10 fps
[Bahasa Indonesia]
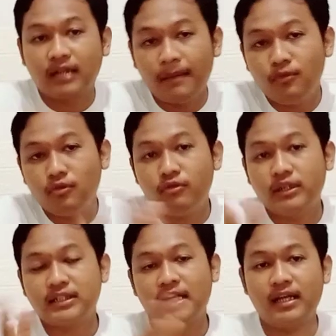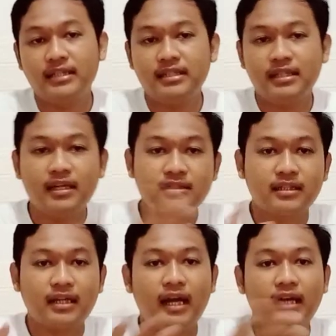Kamu kuaskan aja
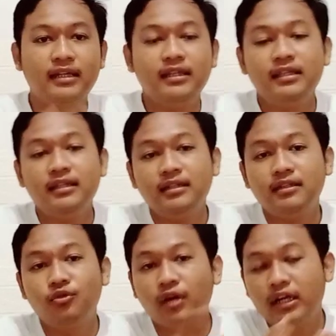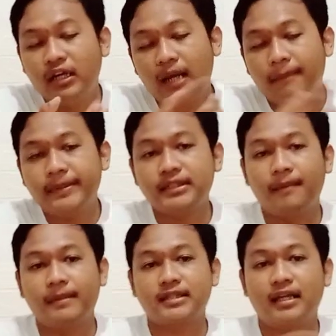sekali dua kali lapis
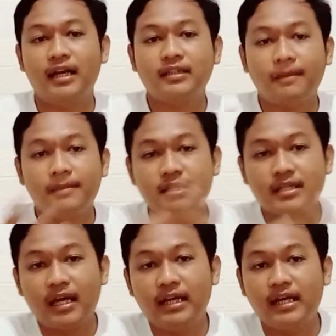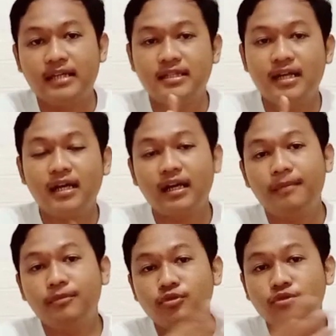nggak masalah, tapi sekali aja
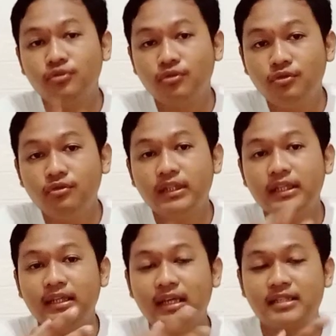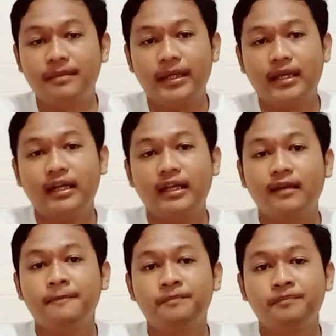kamu tunggu hingga sampai kering.